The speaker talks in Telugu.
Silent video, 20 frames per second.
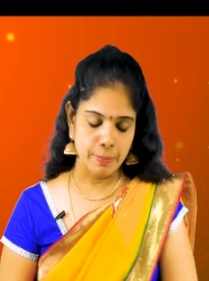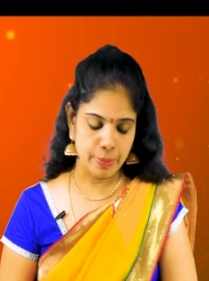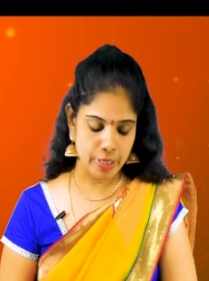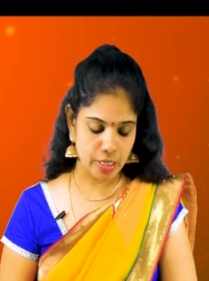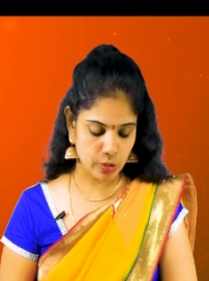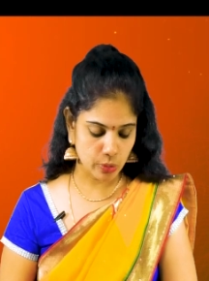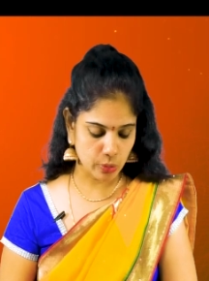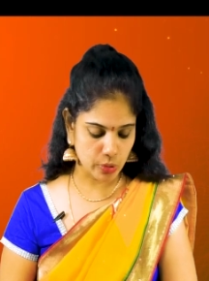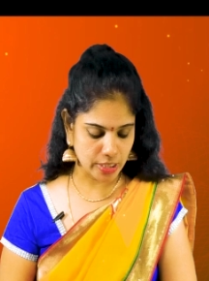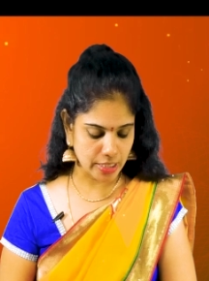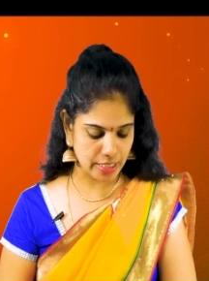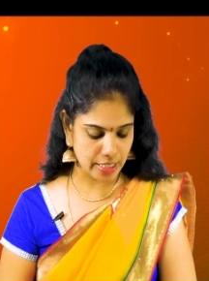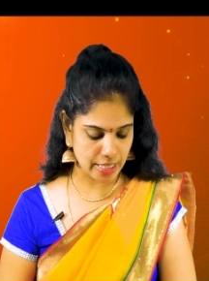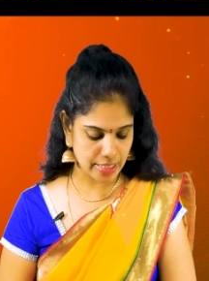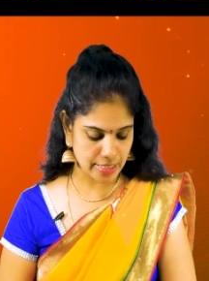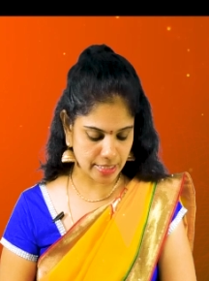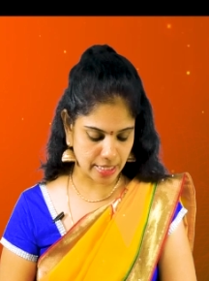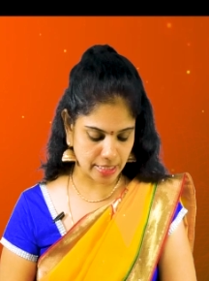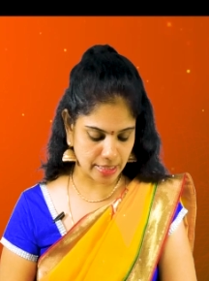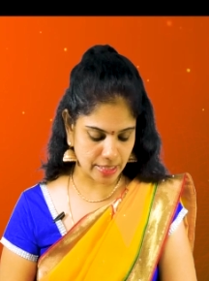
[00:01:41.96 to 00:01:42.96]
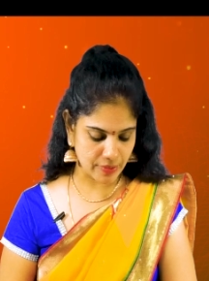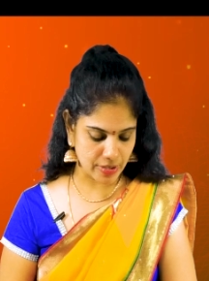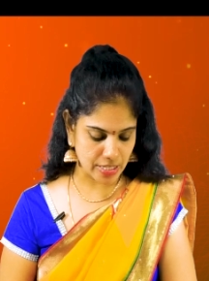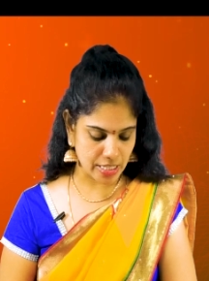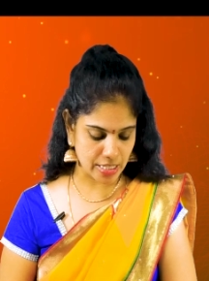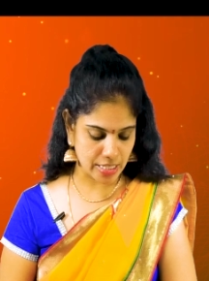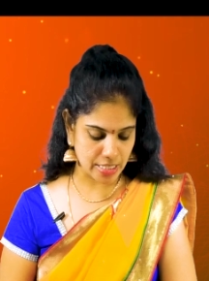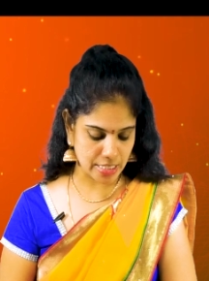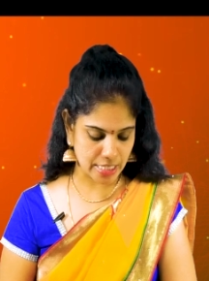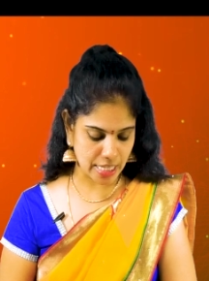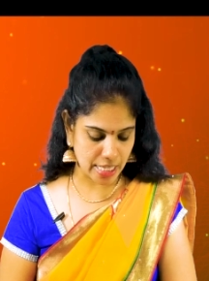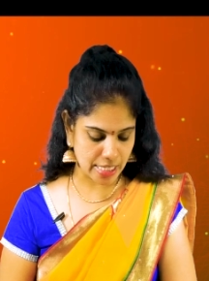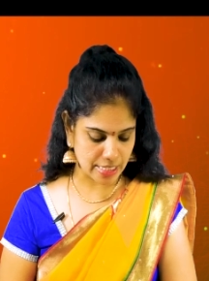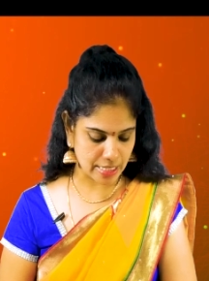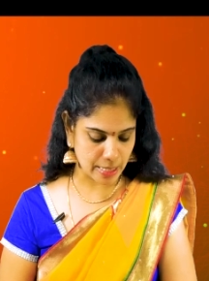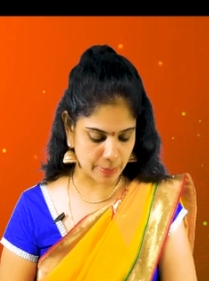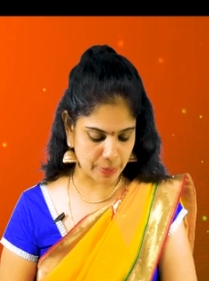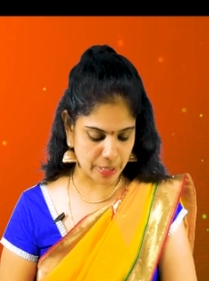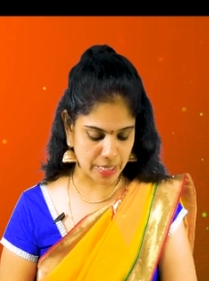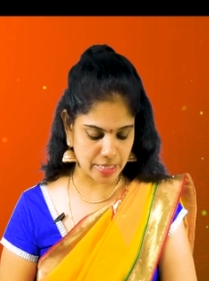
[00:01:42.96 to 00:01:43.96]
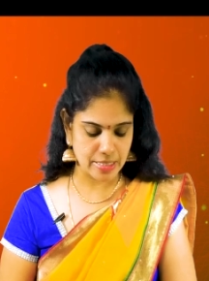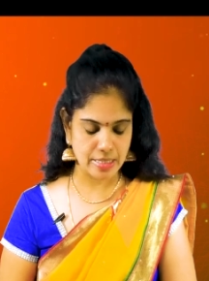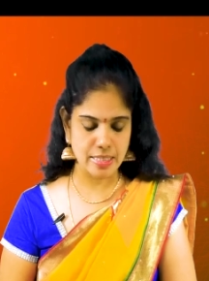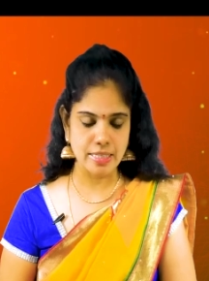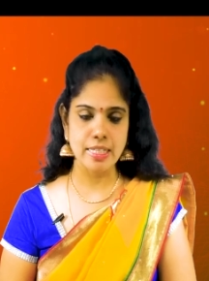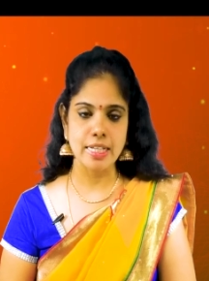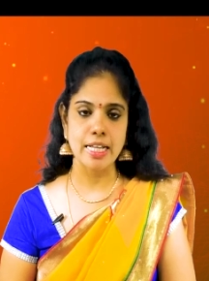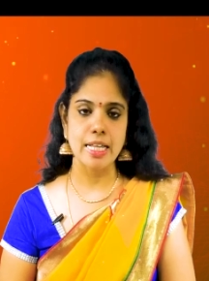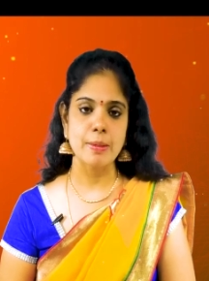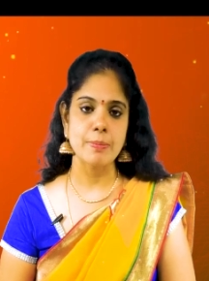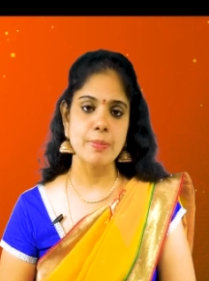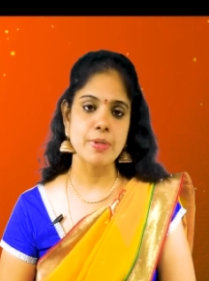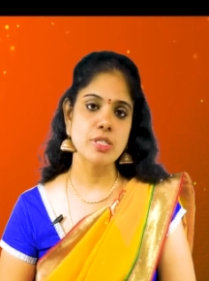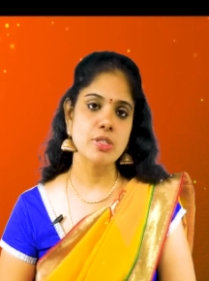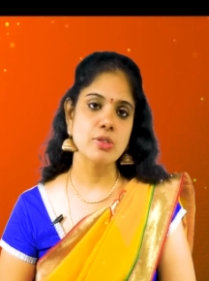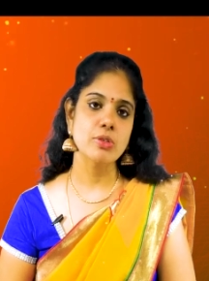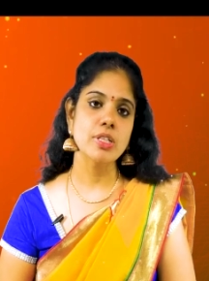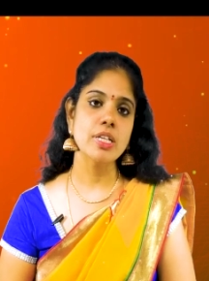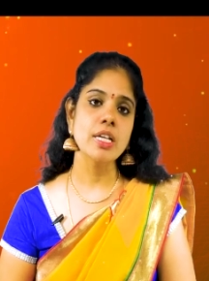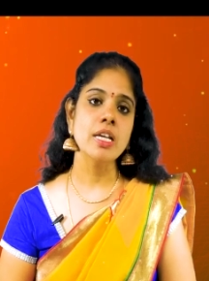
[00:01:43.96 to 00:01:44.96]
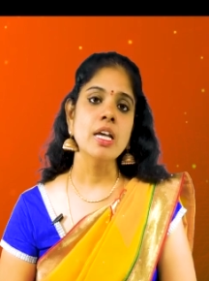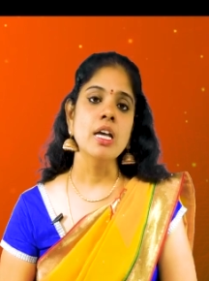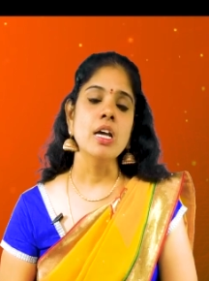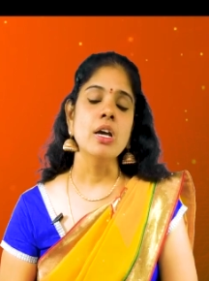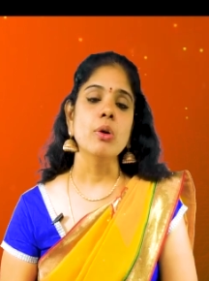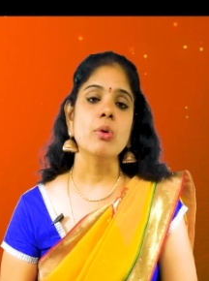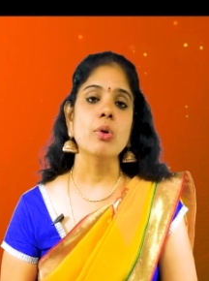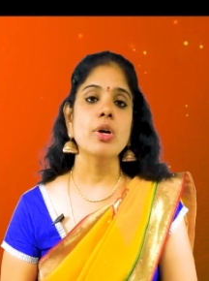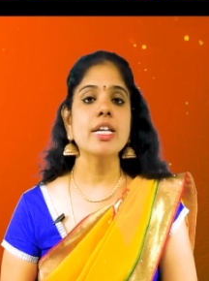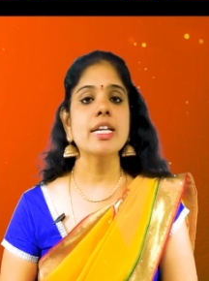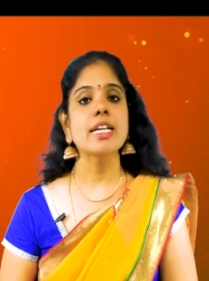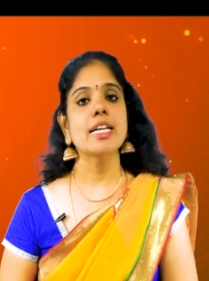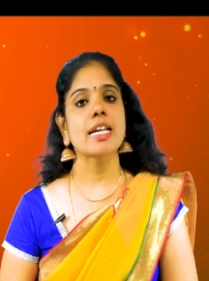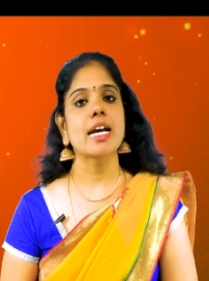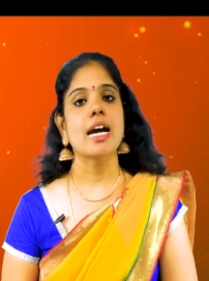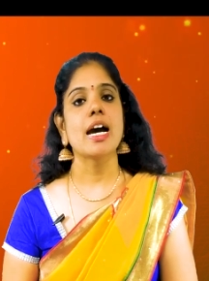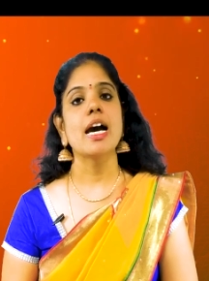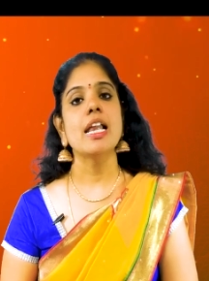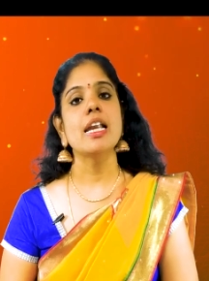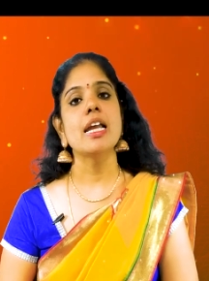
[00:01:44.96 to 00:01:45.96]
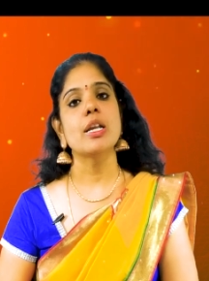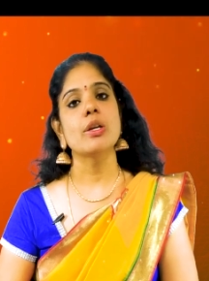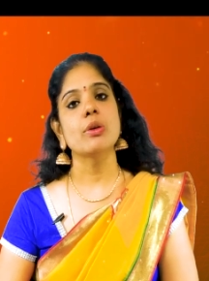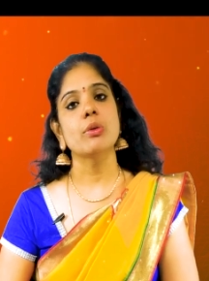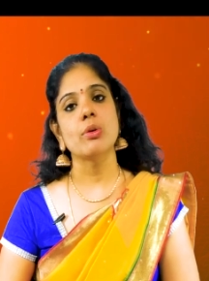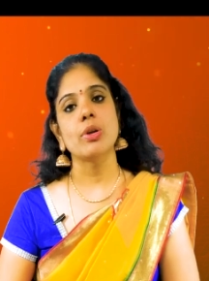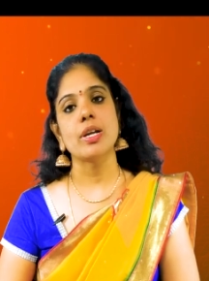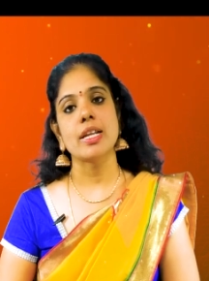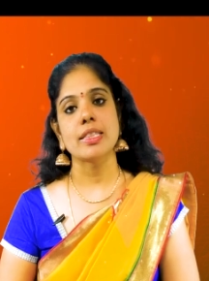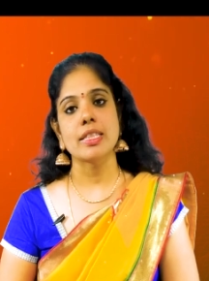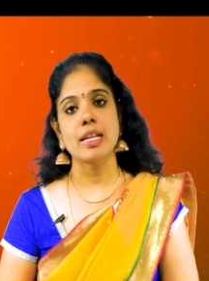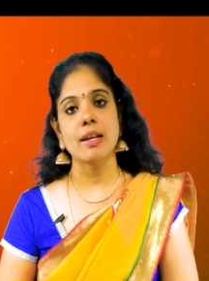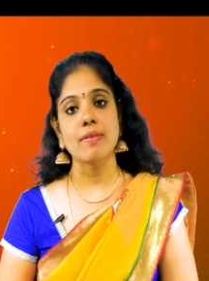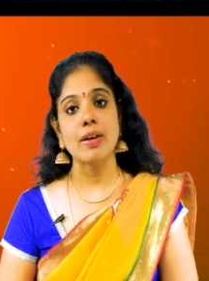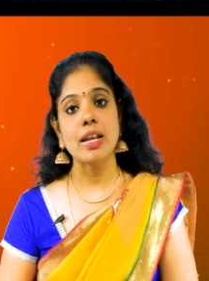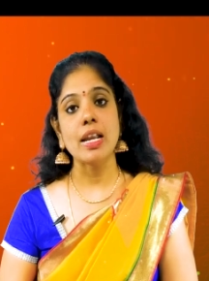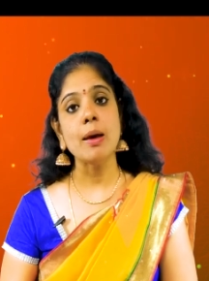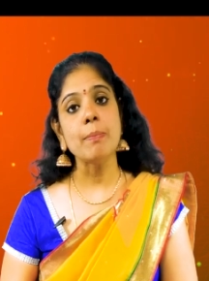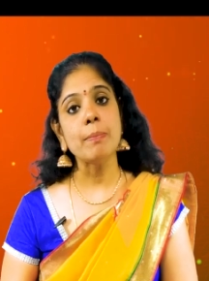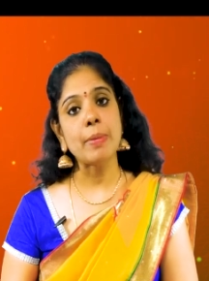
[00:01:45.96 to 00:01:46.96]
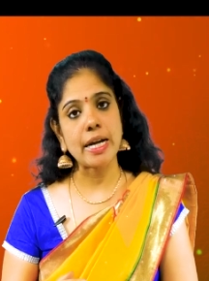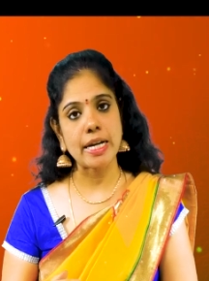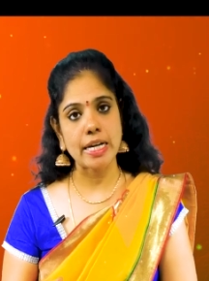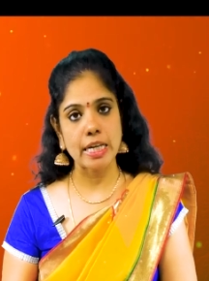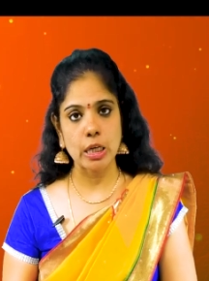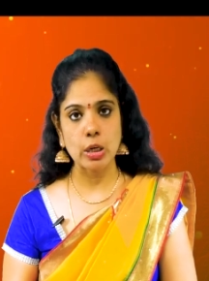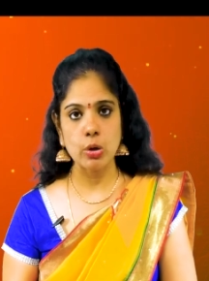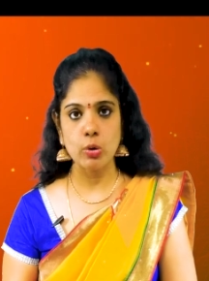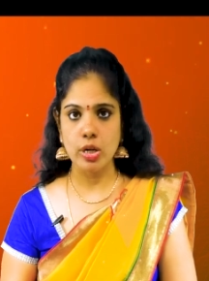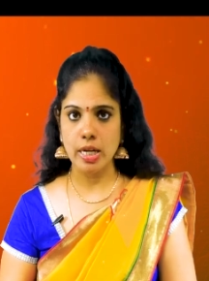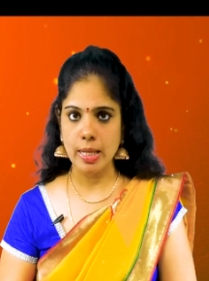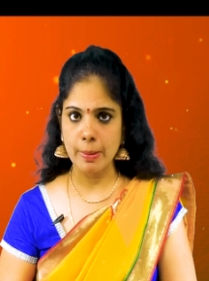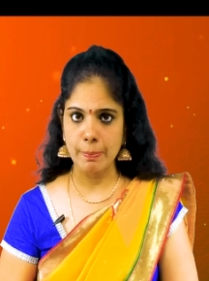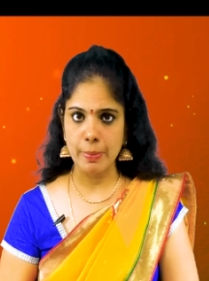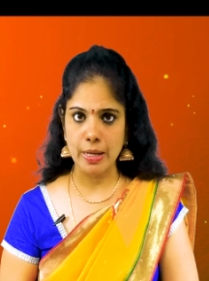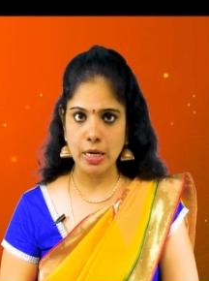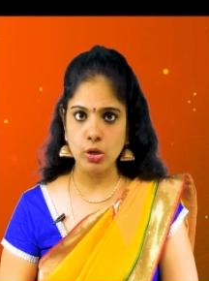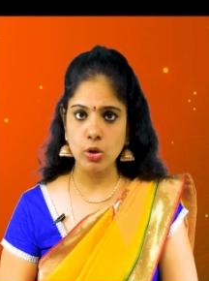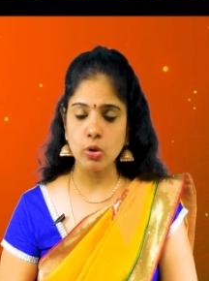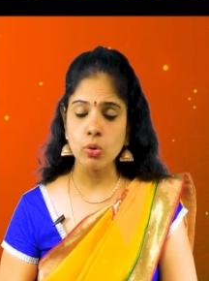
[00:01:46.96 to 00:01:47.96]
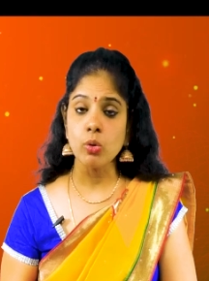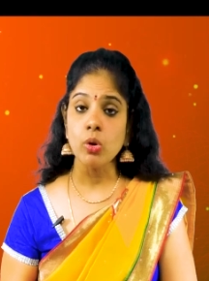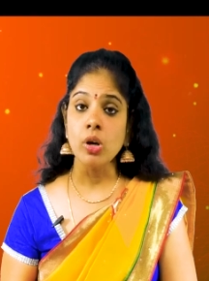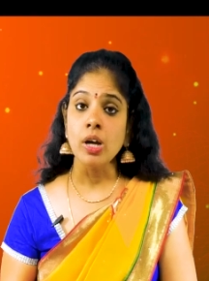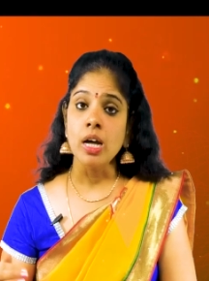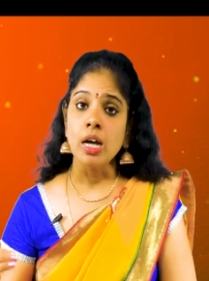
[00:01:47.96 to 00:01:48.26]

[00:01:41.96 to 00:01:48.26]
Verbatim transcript: మీరు కొద్దిగా శ్రద్ధ వహించాల్సిన పరిస్థితి కనిపిస్తుంది కొన్ని గ్రహాల అనుకూలతల వల్ల పెండింగ్లో ఉండే పనులు